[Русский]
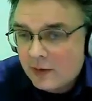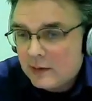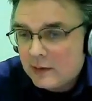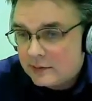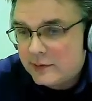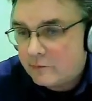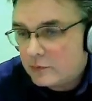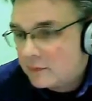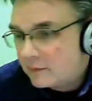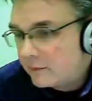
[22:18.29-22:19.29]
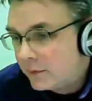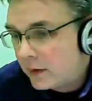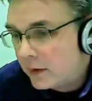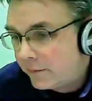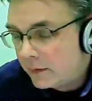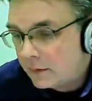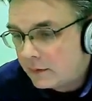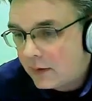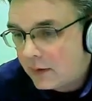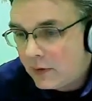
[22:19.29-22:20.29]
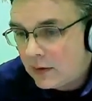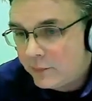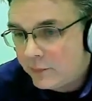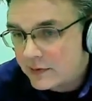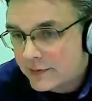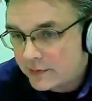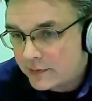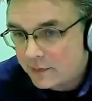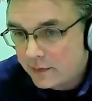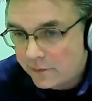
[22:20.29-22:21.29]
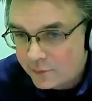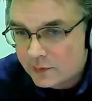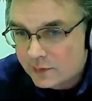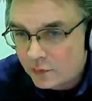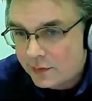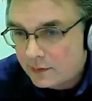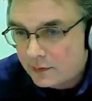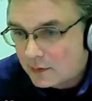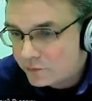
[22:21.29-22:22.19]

Теперь вот фотография капели питерской, кстати, я в Петербурге, да, нахожусь,